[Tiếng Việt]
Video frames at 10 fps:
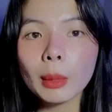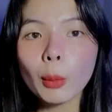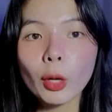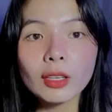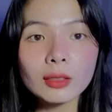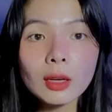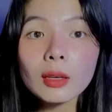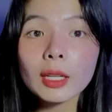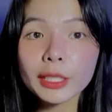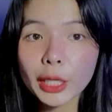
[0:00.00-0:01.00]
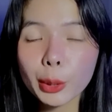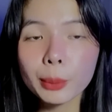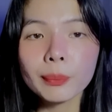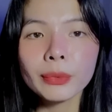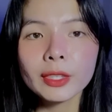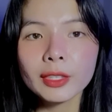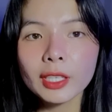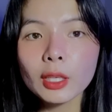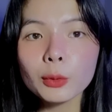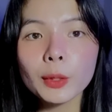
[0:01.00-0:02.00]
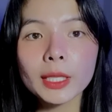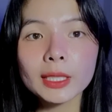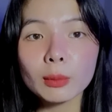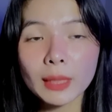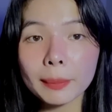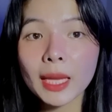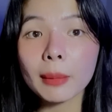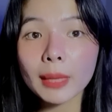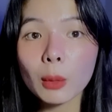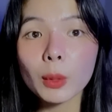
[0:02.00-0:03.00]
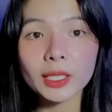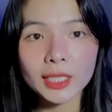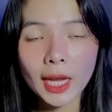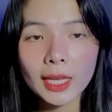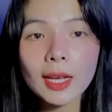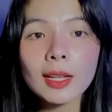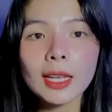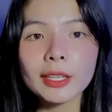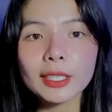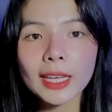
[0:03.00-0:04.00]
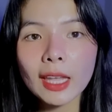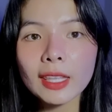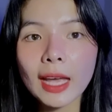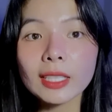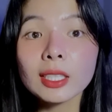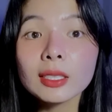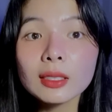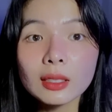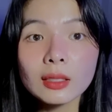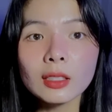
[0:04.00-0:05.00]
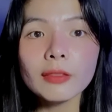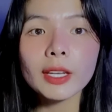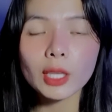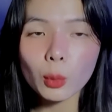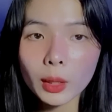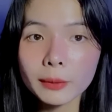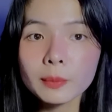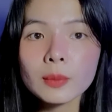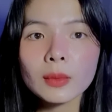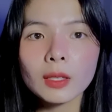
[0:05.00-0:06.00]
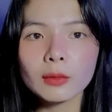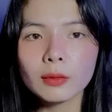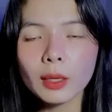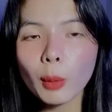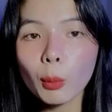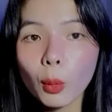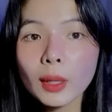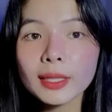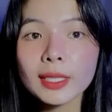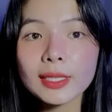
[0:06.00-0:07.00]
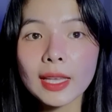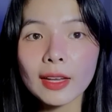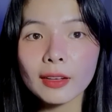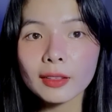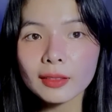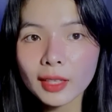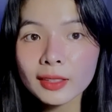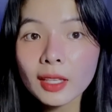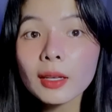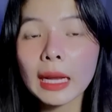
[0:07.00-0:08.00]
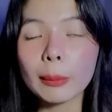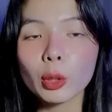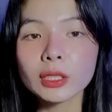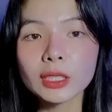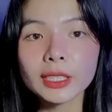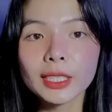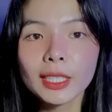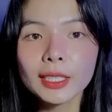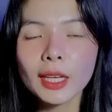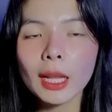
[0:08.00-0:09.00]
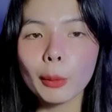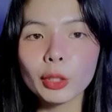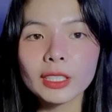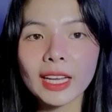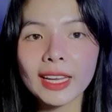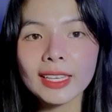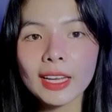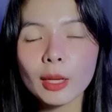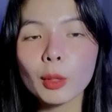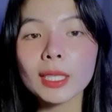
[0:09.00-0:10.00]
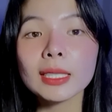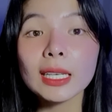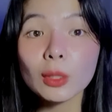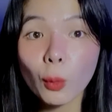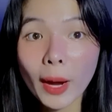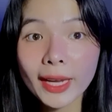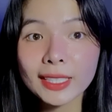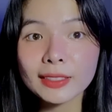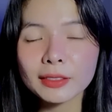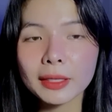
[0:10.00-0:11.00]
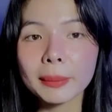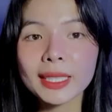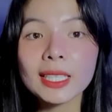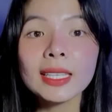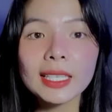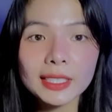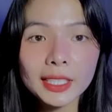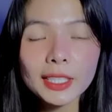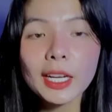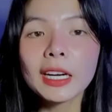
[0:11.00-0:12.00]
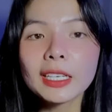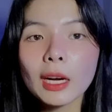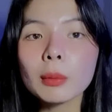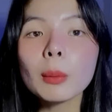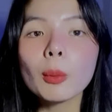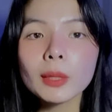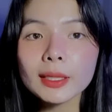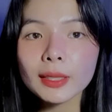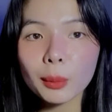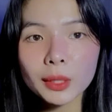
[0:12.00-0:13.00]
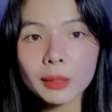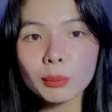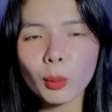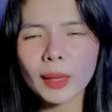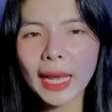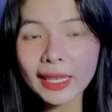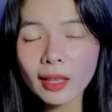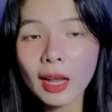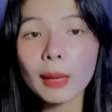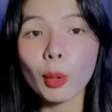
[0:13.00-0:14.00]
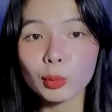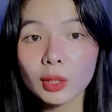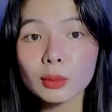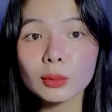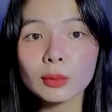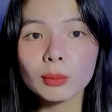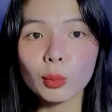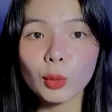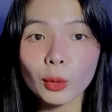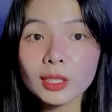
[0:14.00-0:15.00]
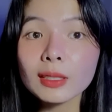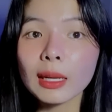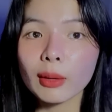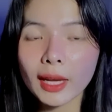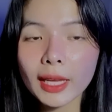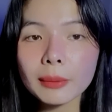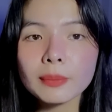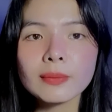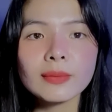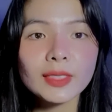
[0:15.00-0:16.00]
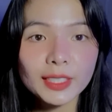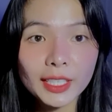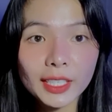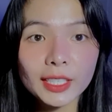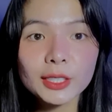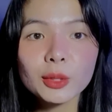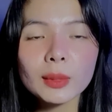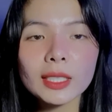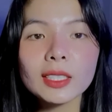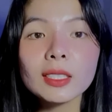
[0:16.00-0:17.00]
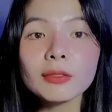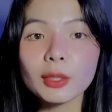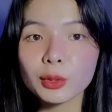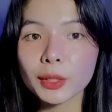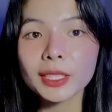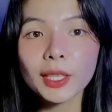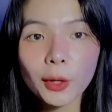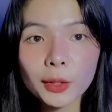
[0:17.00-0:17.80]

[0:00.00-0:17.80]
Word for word: Cảm ơn mọi người rất là nhiều những câu chuyện trong tập ngày hôm nay quỳnh kể là được khán giả tin tưởng gửi về cho quỳnh với mong muốn là chia sẻ đến tất cả mọi người nên là mọi người hãy nghe nó một cách khách quan và mang tính giải trí không có mục đích công kích một cá nhân hay là một tổ, một tổ chức nào khác giờ chúng ta chính thức vào chuyện